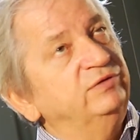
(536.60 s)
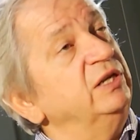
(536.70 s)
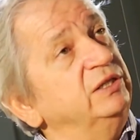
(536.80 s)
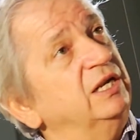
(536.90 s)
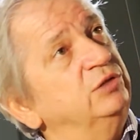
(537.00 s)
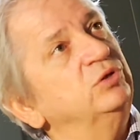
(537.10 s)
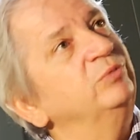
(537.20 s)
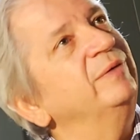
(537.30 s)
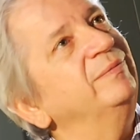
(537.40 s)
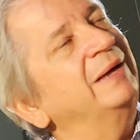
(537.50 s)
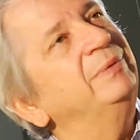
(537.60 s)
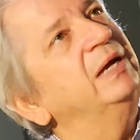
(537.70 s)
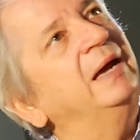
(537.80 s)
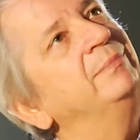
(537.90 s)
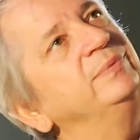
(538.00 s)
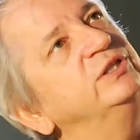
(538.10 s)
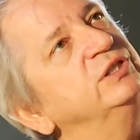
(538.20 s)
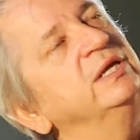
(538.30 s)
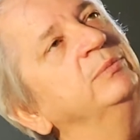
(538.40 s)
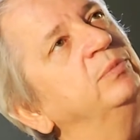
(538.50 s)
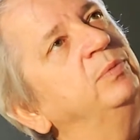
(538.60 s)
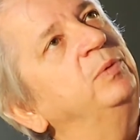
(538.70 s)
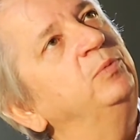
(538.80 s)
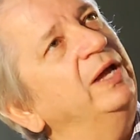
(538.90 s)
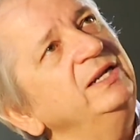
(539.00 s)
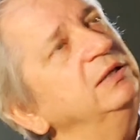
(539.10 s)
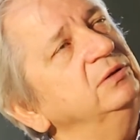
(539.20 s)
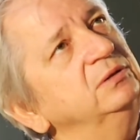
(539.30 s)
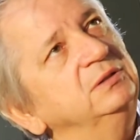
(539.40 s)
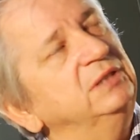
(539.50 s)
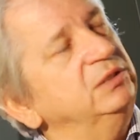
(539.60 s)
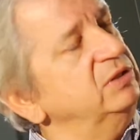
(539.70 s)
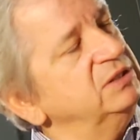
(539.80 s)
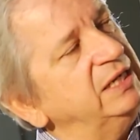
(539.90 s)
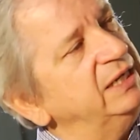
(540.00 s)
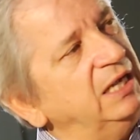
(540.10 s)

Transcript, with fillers: w tej literaturze mówię jakby ambitnie, bo popularna literatura sobie daje